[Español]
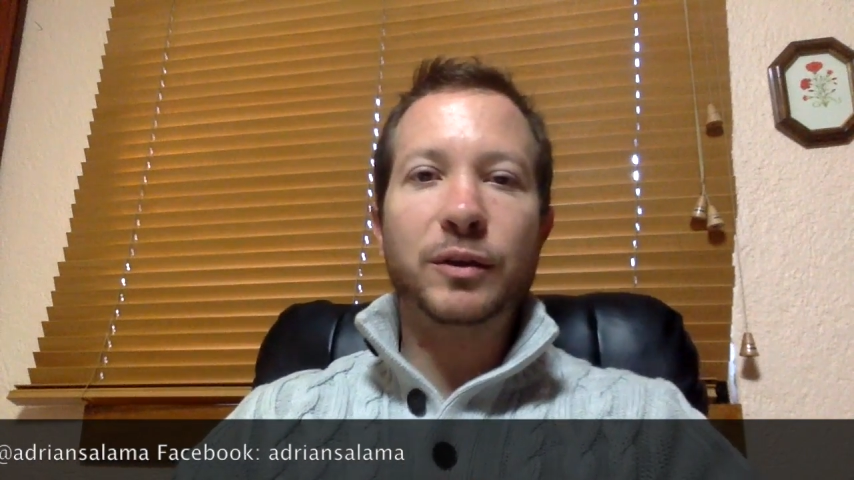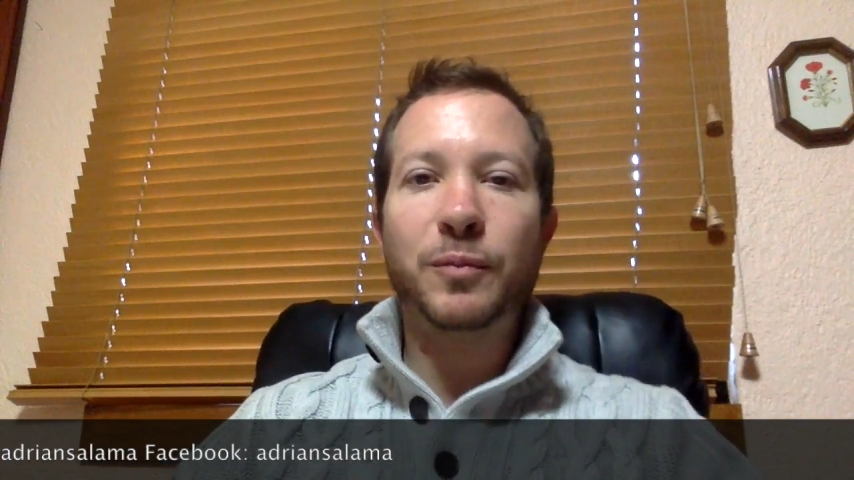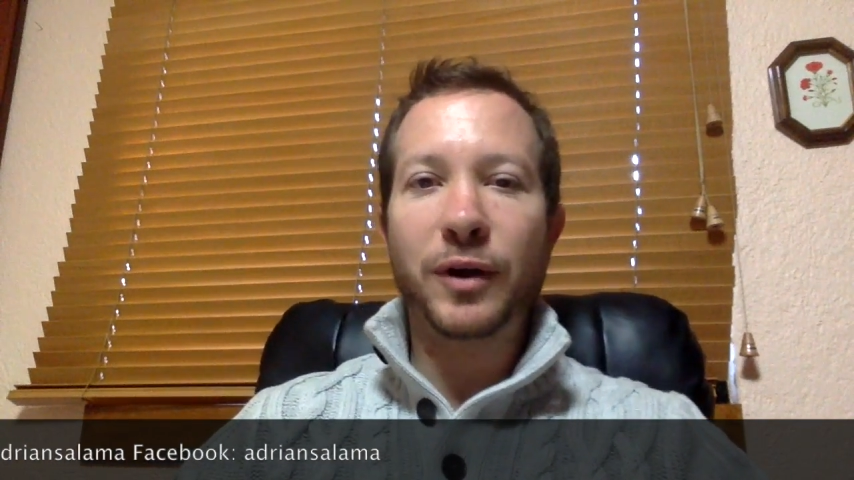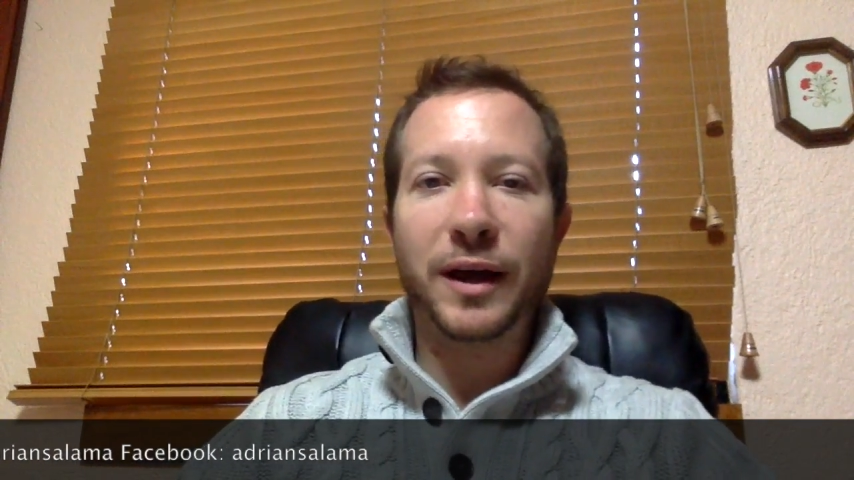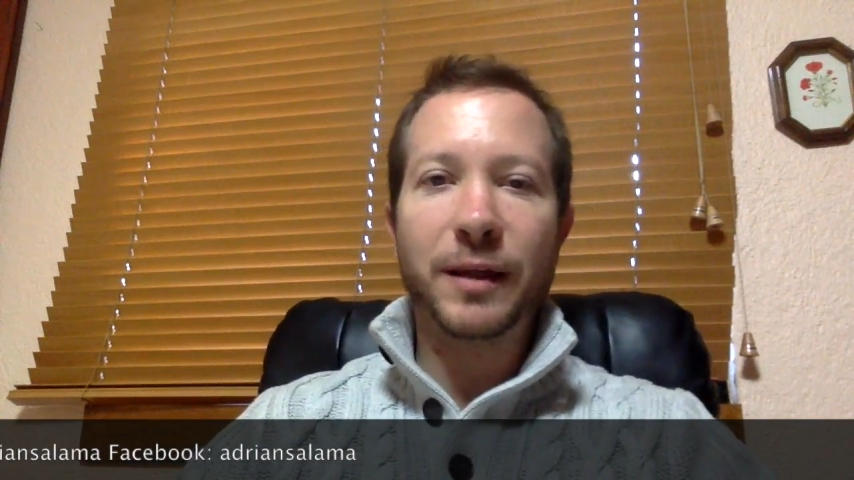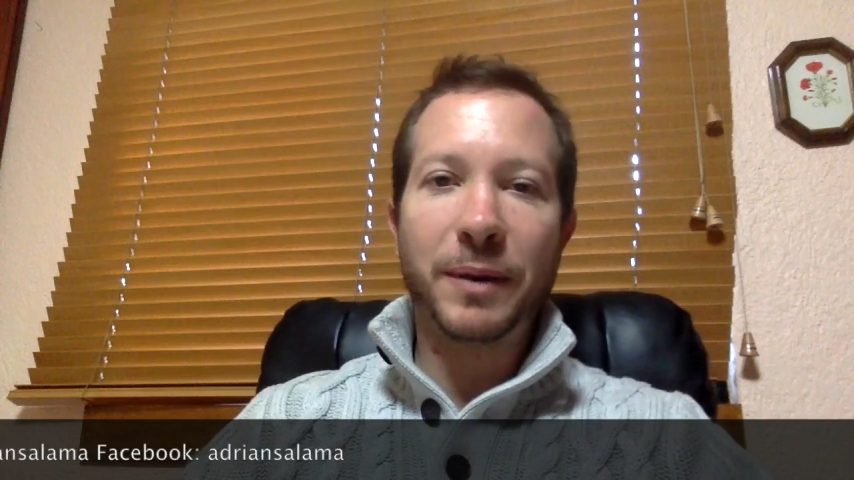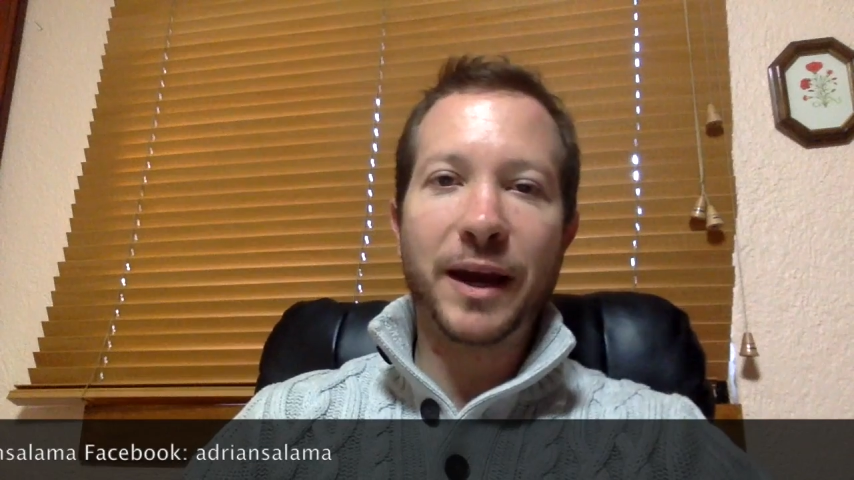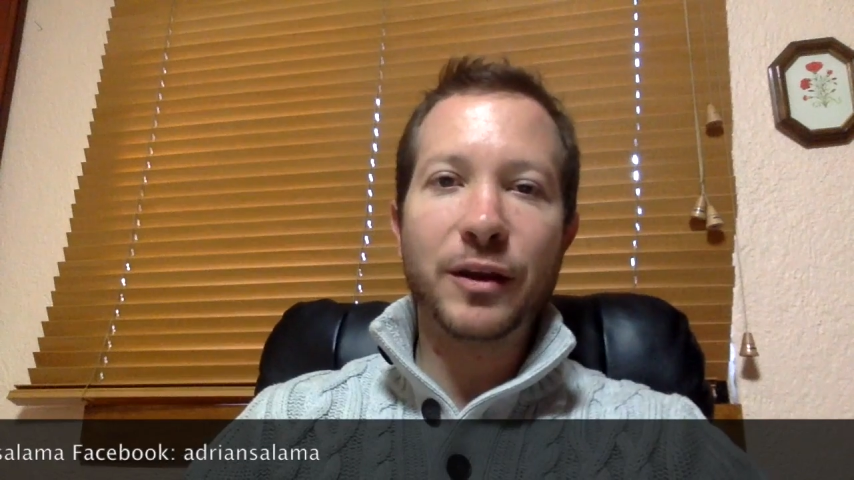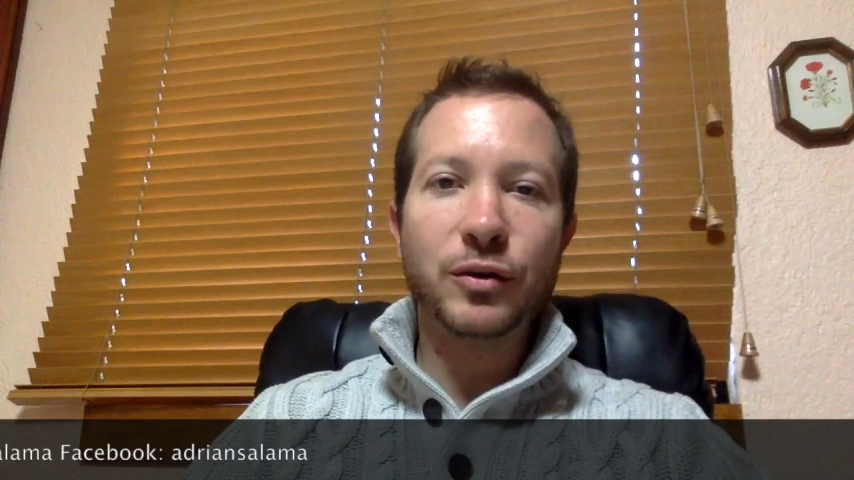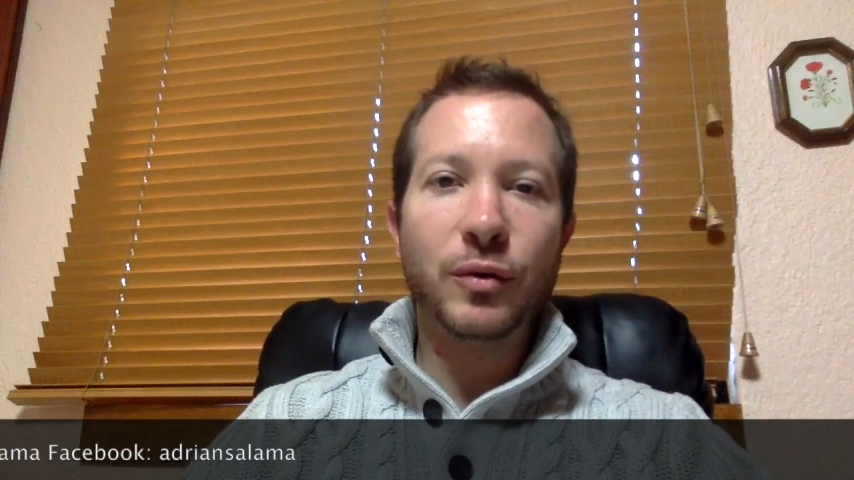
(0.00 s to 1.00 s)
porque de
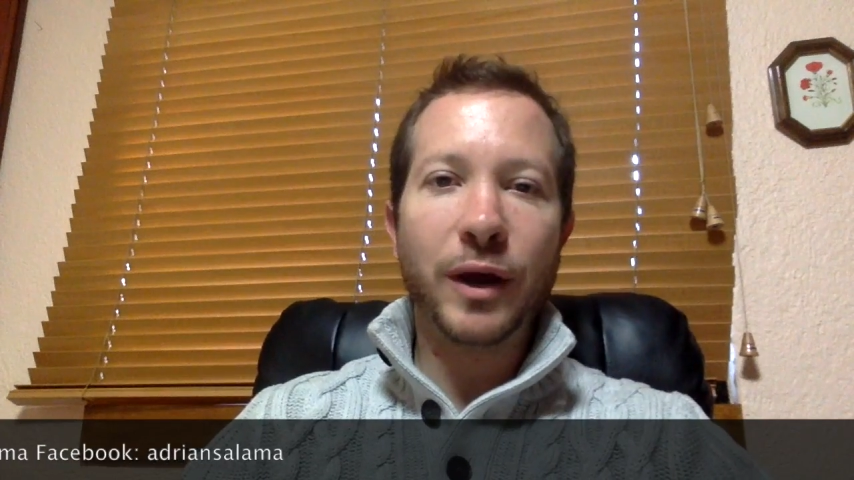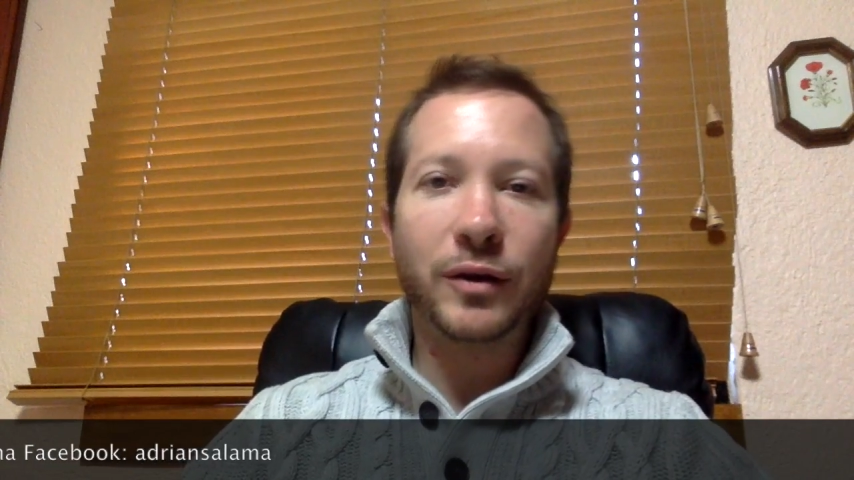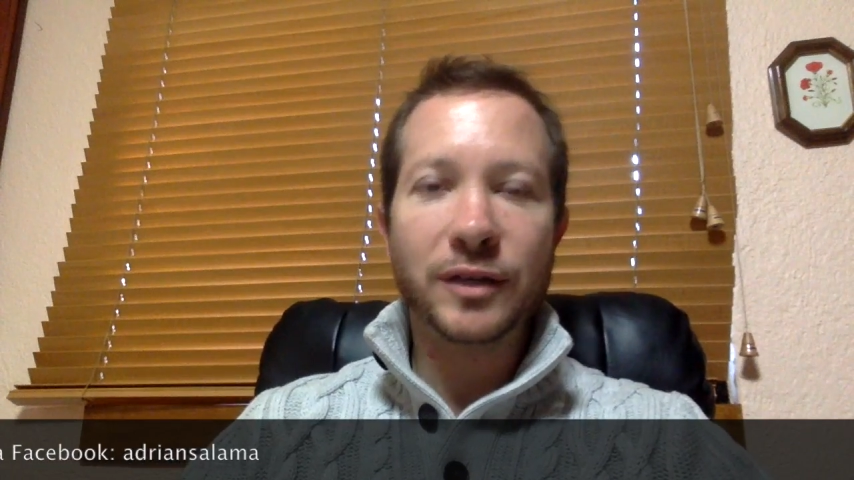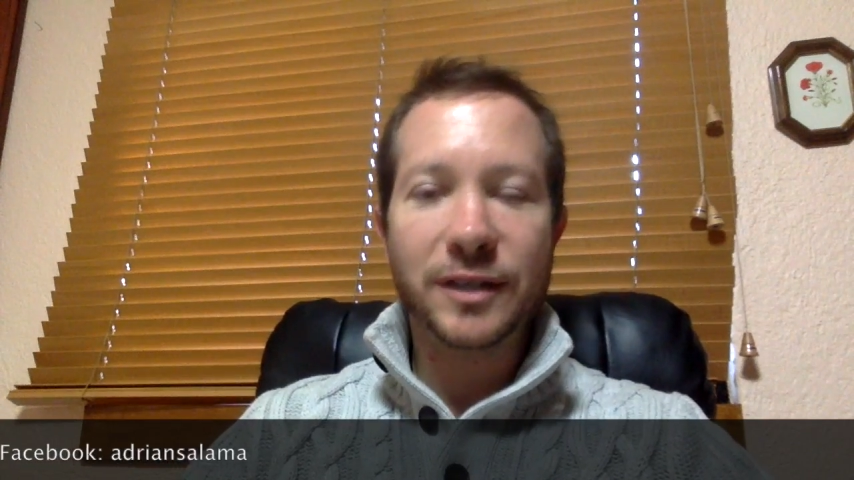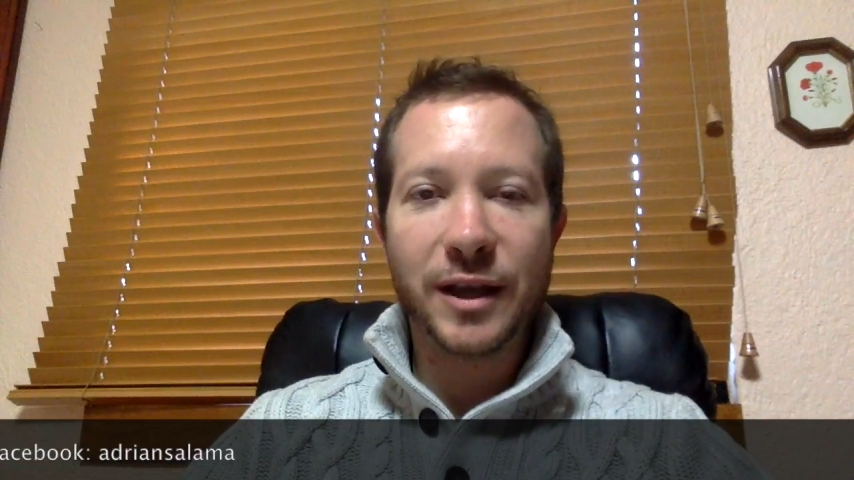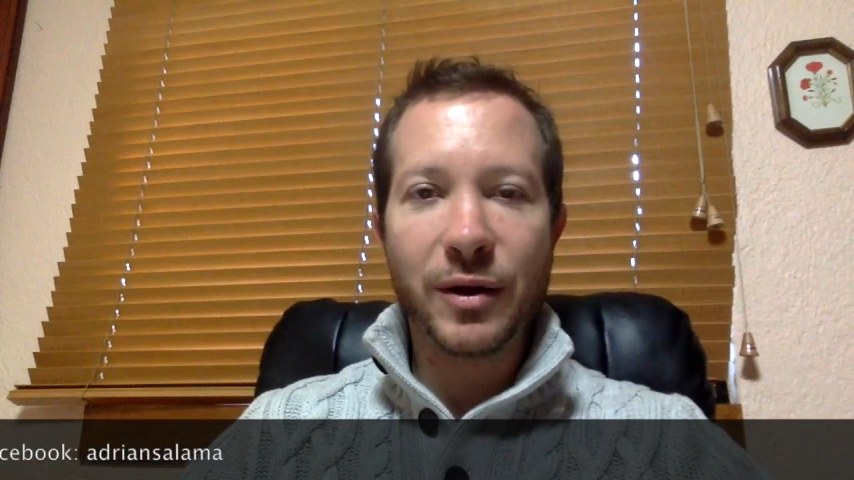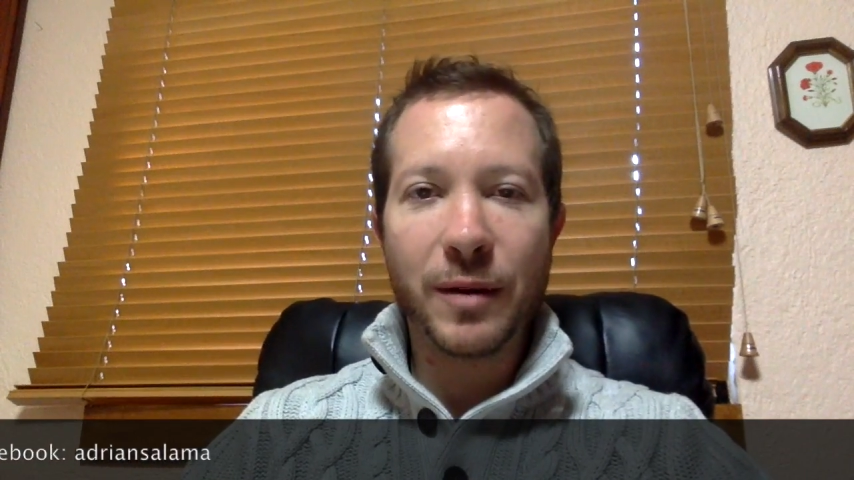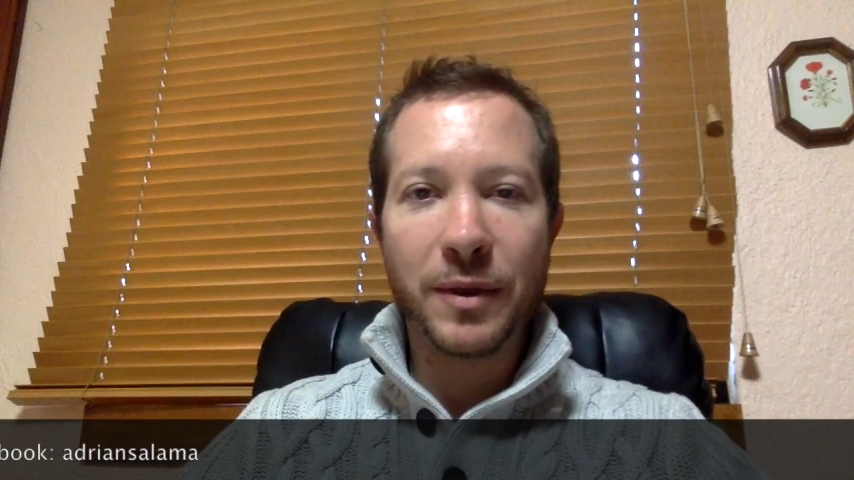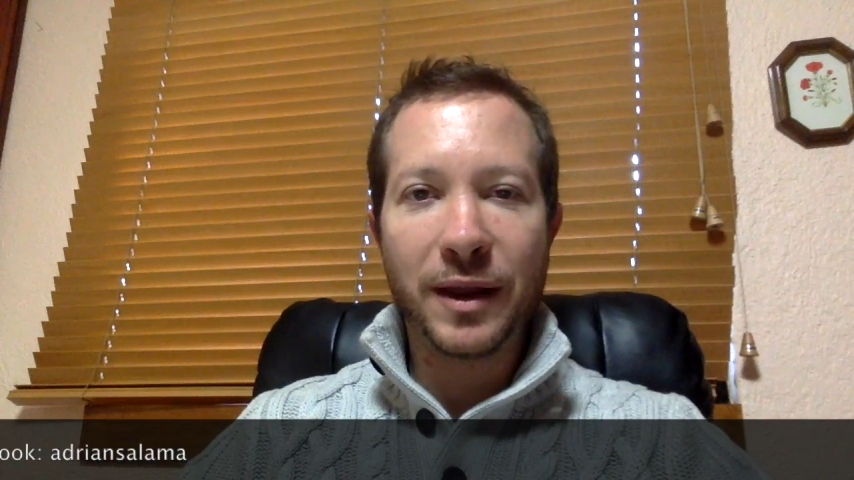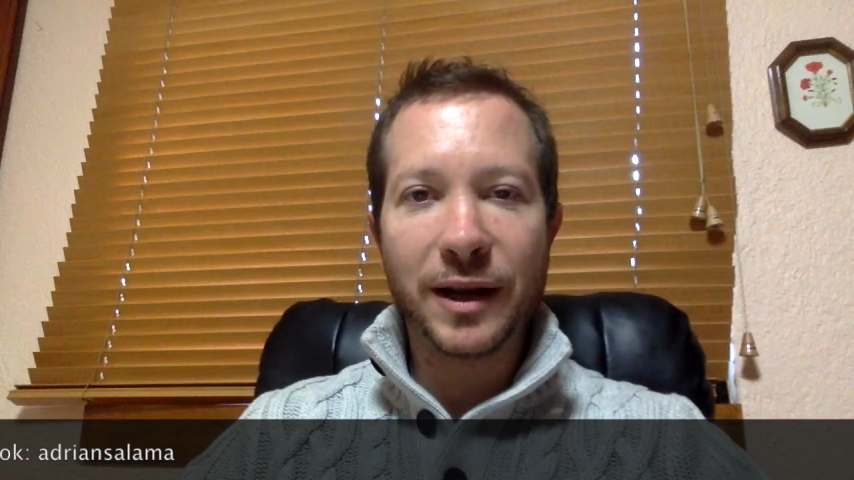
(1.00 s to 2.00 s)
pequeños nunca nos enseñaban a
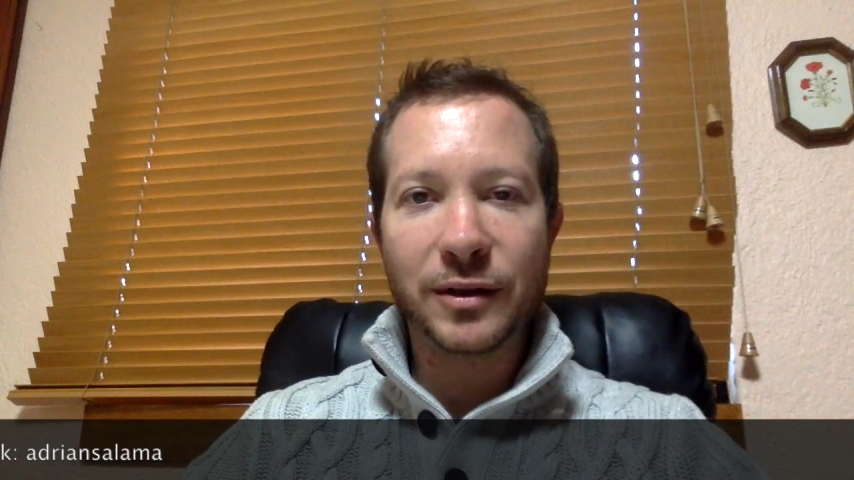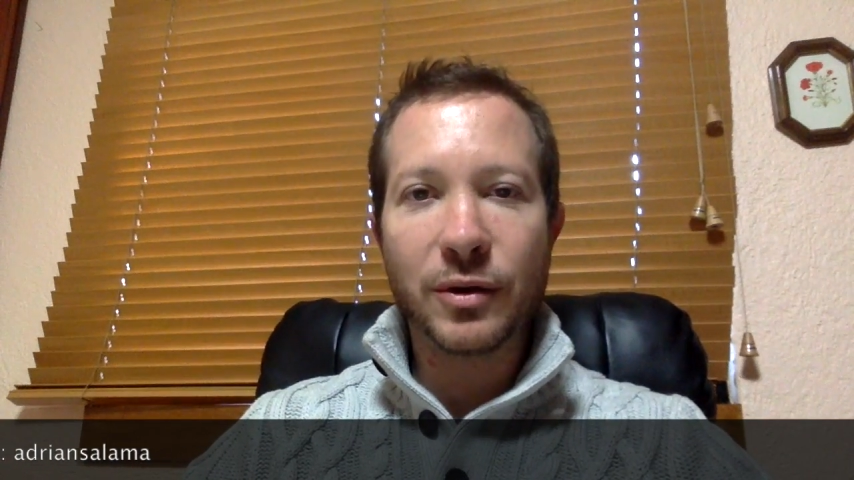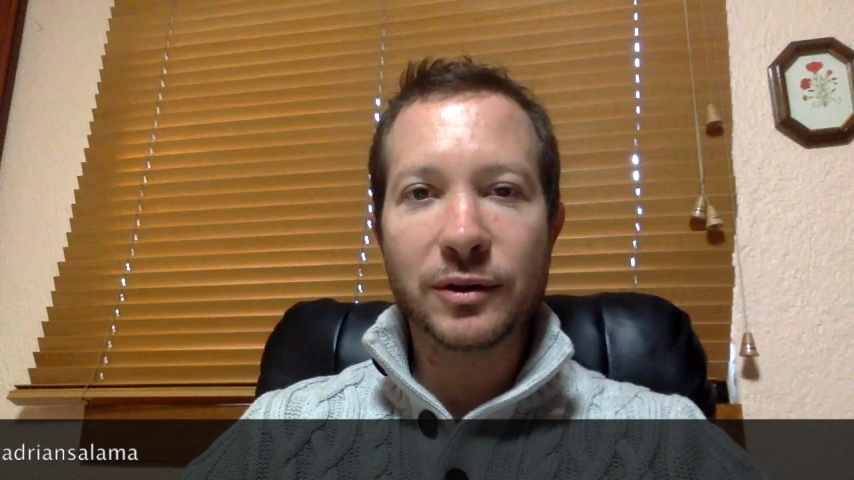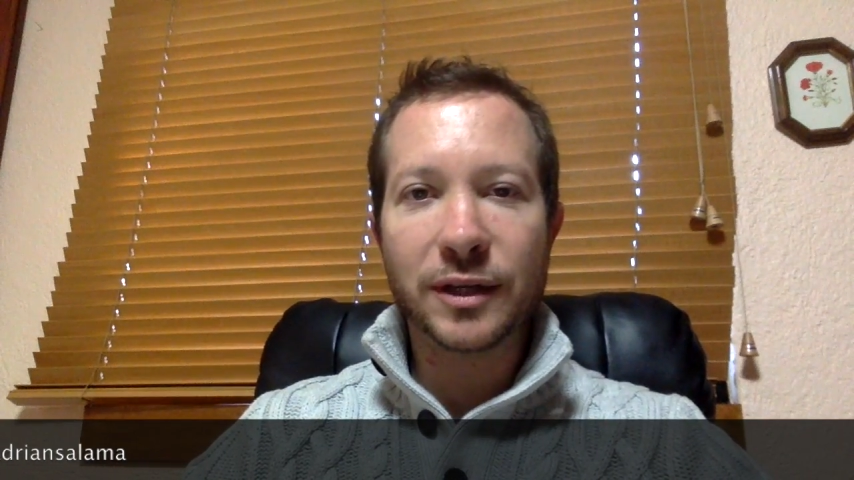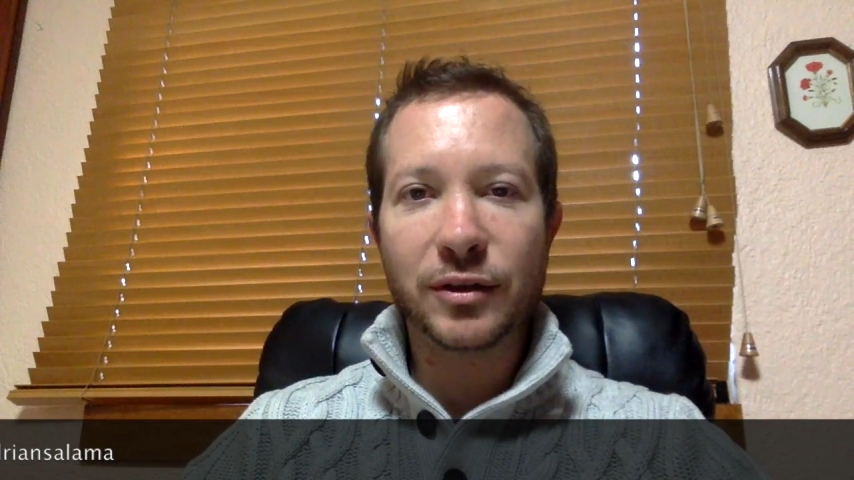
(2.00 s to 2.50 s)
pedir las cosas.